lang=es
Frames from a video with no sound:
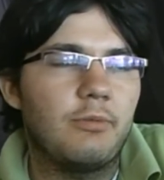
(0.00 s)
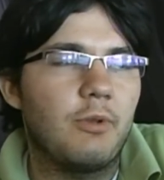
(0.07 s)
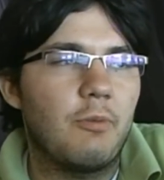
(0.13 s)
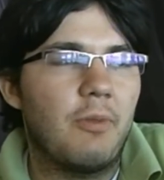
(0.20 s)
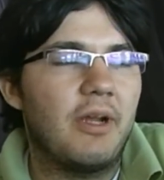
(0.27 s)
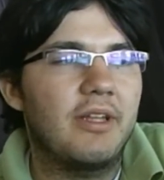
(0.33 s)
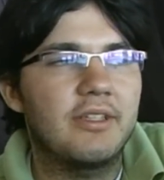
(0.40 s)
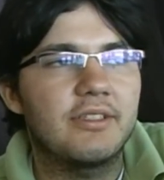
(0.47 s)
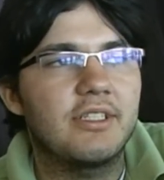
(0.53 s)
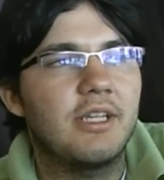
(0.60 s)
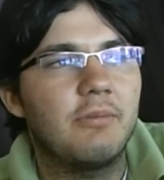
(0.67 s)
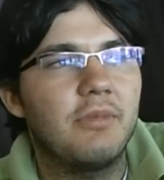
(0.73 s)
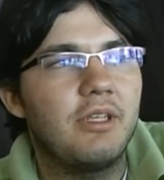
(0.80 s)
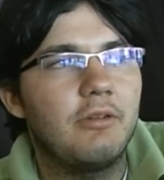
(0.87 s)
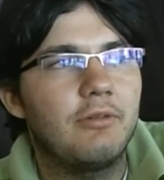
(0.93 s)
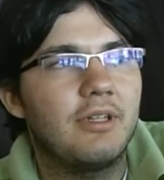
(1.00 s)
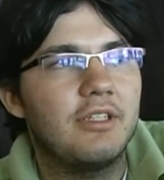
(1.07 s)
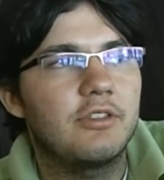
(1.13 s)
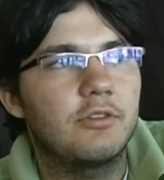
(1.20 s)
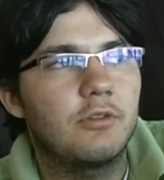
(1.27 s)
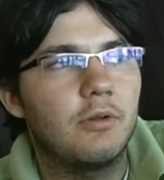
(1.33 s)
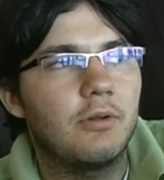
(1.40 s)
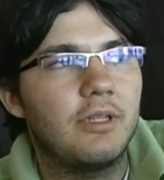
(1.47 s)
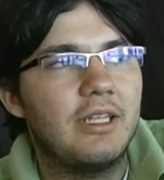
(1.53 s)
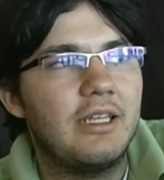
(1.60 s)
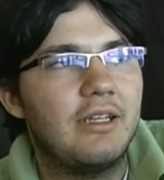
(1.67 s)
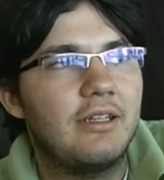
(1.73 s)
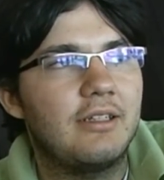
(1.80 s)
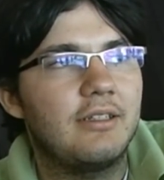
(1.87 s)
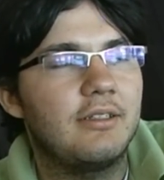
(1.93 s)
me parece a mí una
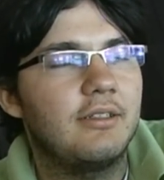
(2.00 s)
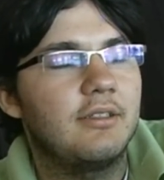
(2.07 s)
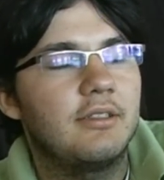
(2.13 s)
historia